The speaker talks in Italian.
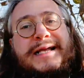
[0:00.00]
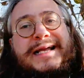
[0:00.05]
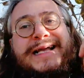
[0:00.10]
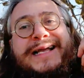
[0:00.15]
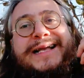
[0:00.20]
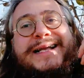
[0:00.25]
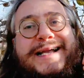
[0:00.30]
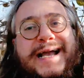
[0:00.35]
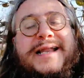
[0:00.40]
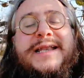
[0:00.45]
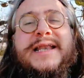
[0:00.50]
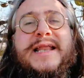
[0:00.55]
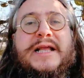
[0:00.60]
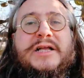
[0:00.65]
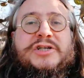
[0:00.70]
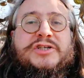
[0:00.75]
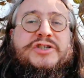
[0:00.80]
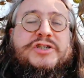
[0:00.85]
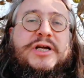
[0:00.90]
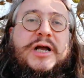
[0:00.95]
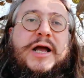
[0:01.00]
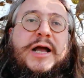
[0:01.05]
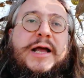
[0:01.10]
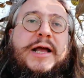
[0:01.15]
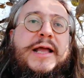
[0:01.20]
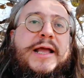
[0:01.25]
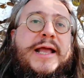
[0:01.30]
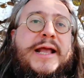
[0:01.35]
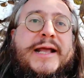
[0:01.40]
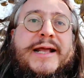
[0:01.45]
Ganesha
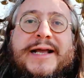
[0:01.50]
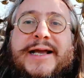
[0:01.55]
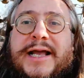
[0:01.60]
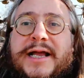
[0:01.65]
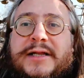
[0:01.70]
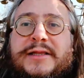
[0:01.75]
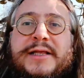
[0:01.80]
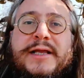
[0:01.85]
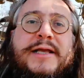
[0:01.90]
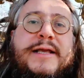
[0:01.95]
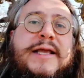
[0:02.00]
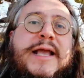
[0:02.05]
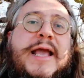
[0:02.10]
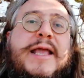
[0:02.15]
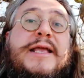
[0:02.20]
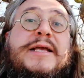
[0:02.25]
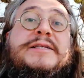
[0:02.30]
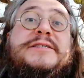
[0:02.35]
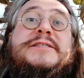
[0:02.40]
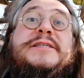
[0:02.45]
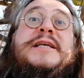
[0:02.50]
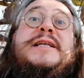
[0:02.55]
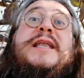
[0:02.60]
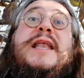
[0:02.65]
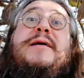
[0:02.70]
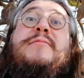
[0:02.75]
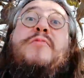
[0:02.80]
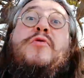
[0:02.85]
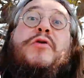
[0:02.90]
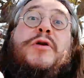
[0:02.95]
e Kartikeya si
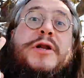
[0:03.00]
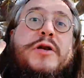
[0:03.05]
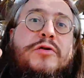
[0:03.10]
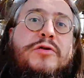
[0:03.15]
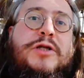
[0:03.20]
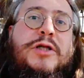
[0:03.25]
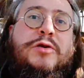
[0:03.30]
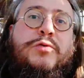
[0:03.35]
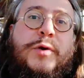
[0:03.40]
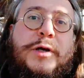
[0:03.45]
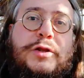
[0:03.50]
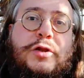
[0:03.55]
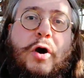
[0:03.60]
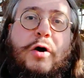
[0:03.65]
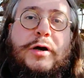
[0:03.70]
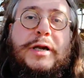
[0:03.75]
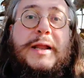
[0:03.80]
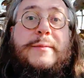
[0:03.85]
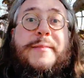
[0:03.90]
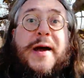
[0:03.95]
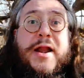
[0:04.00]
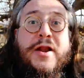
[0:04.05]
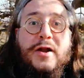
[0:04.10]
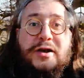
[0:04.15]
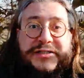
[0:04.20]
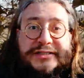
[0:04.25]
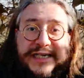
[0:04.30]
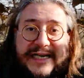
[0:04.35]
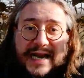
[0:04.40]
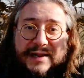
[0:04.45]
innamorino di due donne, ma
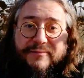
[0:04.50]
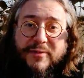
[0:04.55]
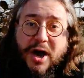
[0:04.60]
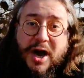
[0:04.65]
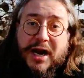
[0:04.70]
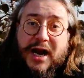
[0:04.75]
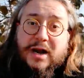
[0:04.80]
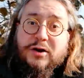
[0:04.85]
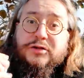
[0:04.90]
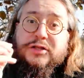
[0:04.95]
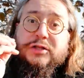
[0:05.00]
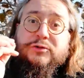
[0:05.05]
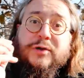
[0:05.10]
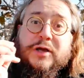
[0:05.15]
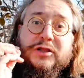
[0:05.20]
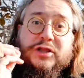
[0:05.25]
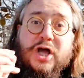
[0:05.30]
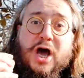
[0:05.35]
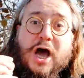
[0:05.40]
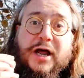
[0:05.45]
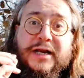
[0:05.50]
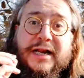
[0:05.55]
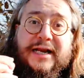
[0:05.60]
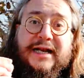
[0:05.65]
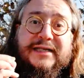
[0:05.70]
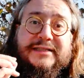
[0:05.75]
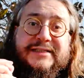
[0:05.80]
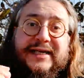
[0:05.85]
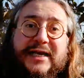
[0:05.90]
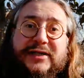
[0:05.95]
non si innamorano di due donne
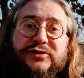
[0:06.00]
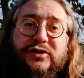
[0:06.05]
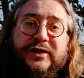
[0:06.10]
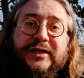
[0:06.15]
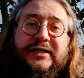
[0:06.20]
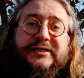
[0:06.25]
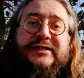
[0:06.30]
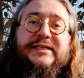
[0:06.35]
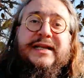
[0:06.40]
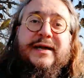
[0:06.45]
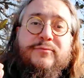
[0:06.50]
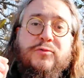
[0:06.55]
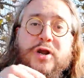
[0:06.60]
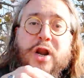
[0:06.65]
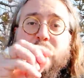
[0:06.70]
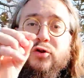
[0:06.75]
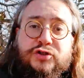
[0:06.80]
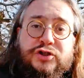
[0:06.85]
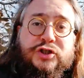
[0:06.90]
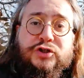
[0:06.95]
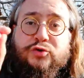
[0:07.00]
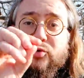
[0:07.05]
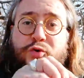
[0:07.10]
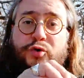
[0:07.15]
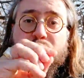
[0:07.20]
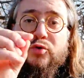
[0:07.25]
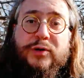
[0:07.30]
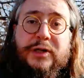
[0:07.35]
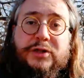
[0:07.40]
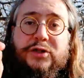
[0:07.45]
nel senso che si innamorano
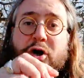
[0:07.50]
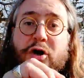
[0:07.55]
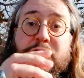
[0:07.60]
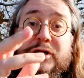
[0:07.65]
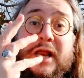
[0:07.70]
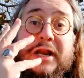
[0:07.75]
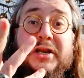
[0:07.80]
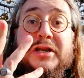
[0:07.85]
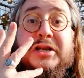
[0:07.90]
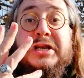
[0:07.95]
ciascuno di una donna,